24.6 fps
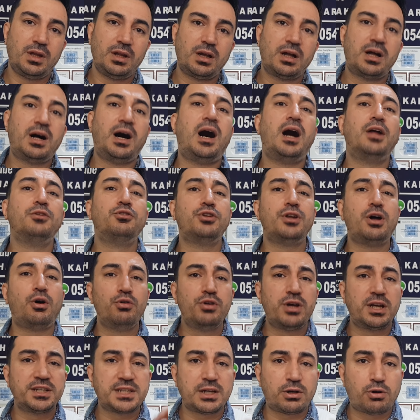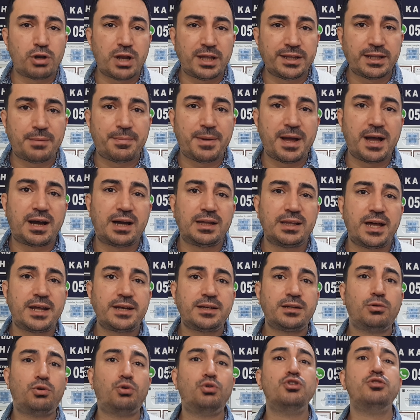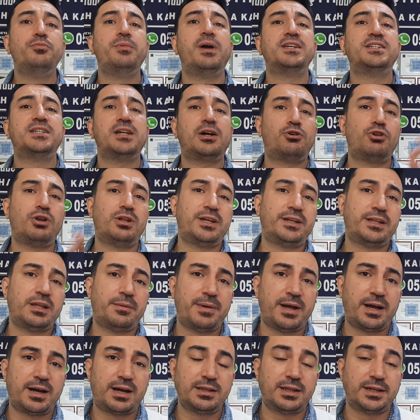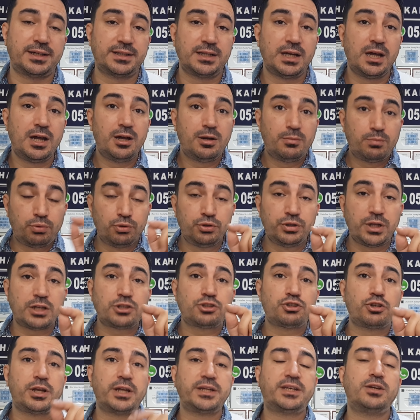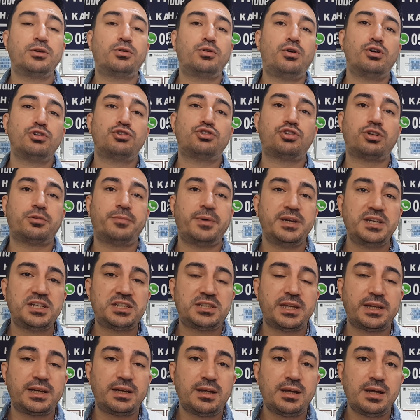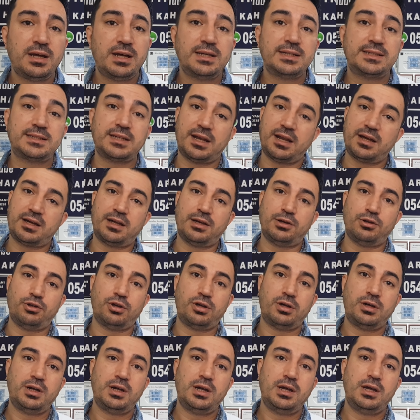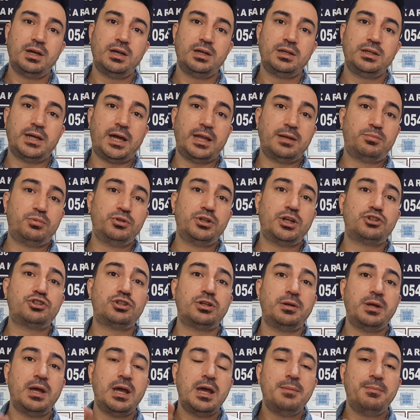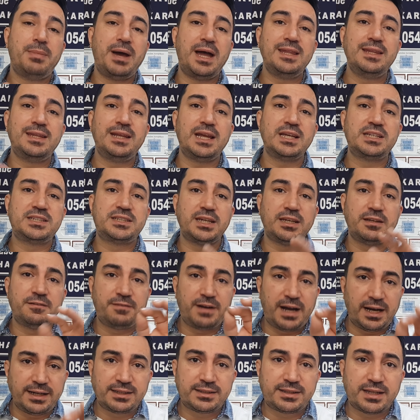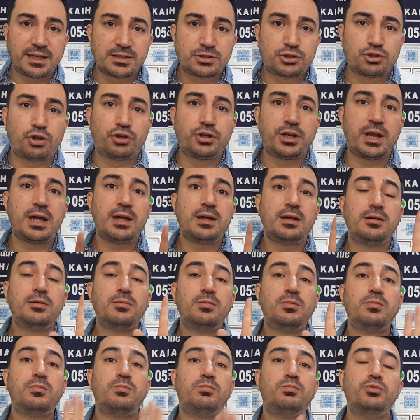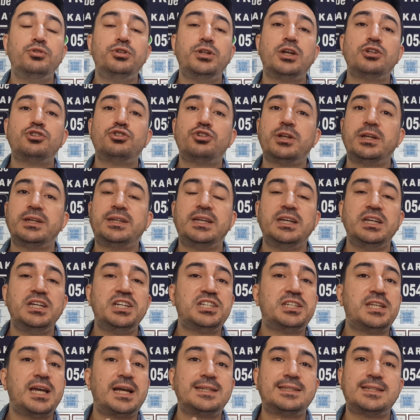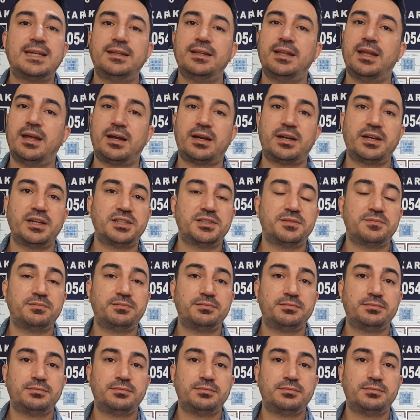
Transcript: Kanuna uyacak olan da bankalar, uymayacak olanlar da bankalar. Bundan sonraki koşturma işleri sana kalıyor. Yani bundan sonra ben dilekçeyi verdikten sonra bundan sonraki işler sende arkadaşım.